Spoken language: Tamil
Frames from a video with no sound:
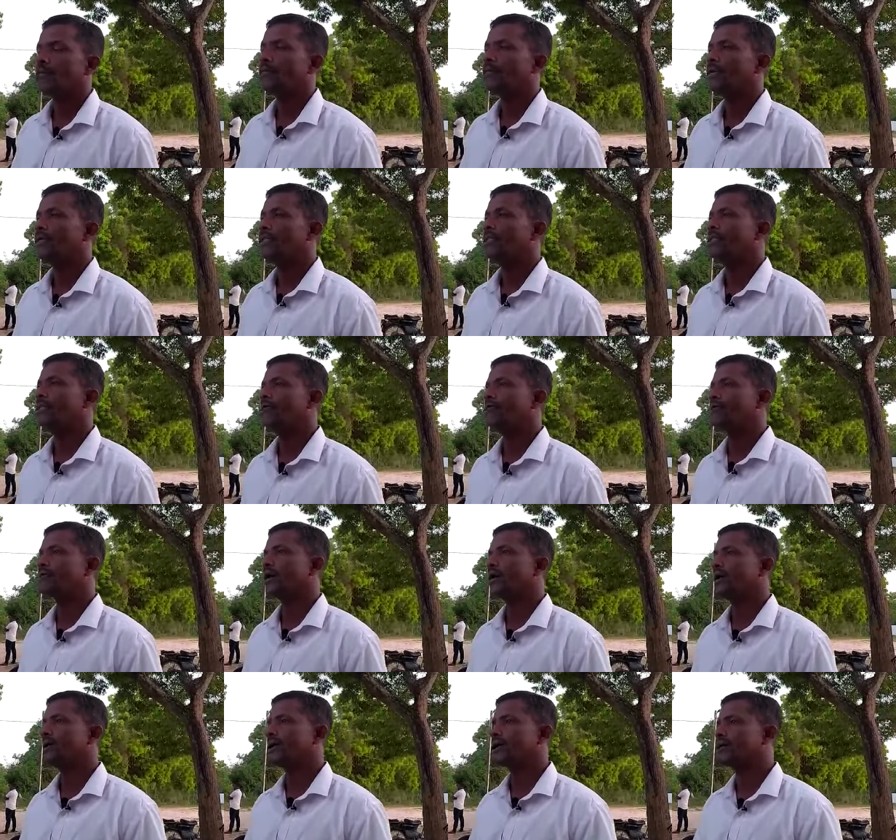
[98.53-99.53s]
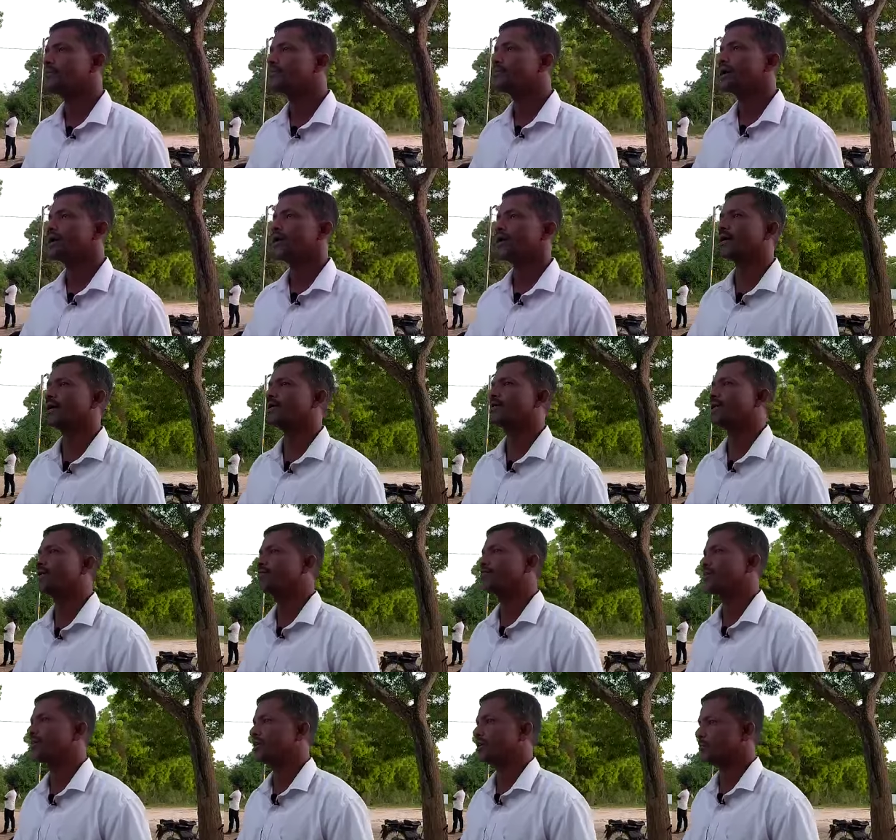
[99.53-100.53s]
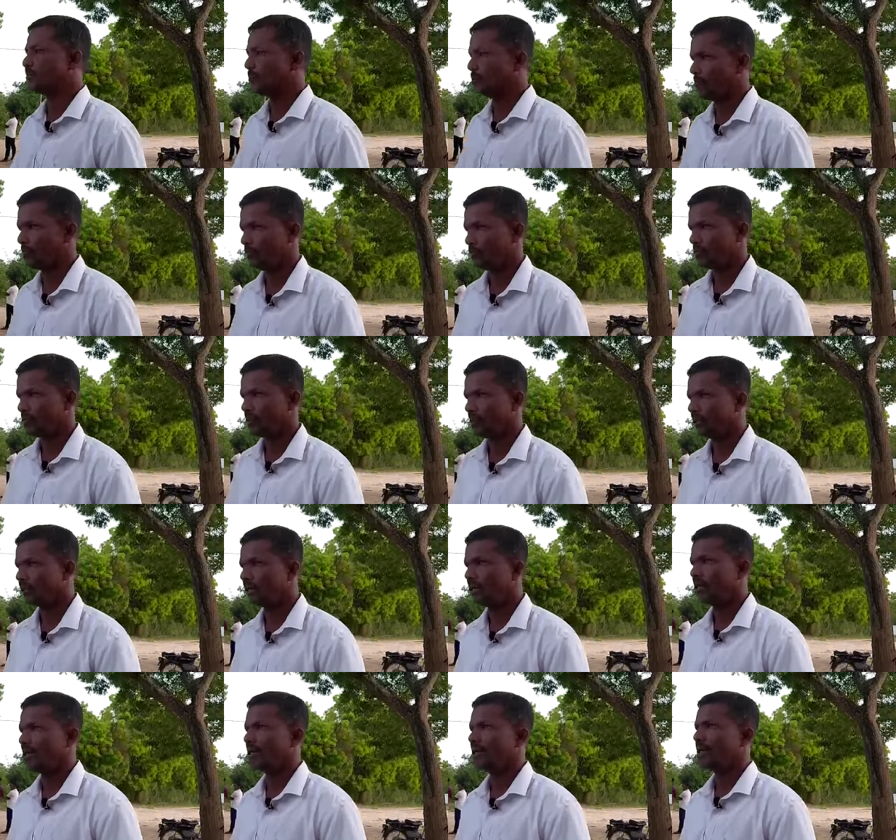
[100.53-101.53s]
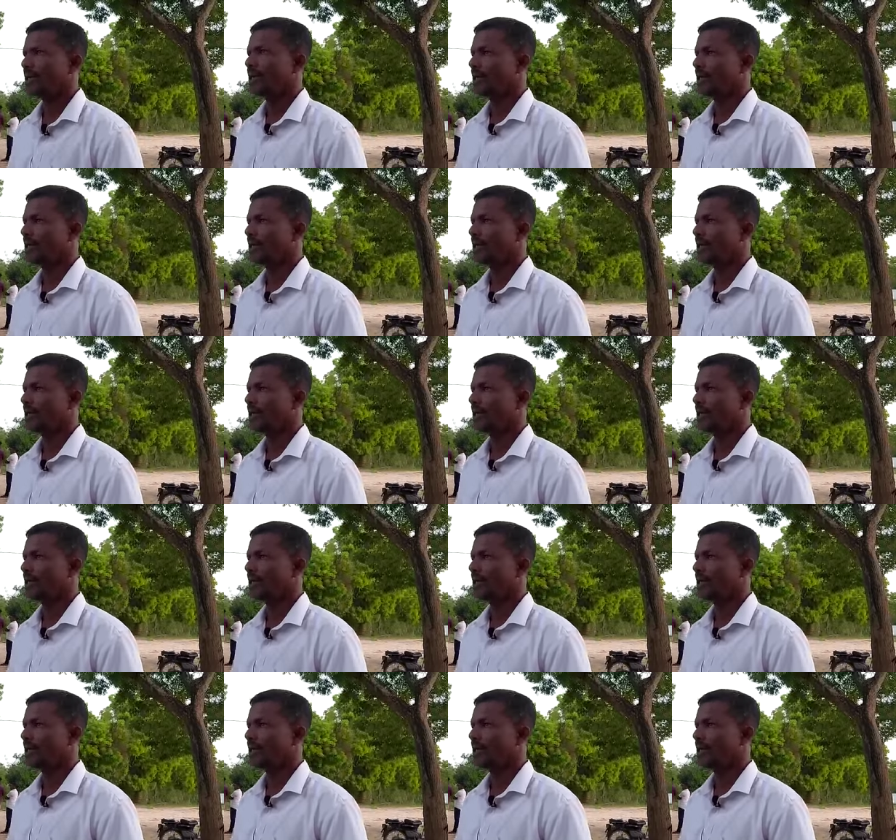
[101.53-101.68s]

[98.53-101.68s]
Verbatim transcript: பிரதி தவிசாளரையும் நாங்களே தெரிவு செய்திருப்போம் ஆனால்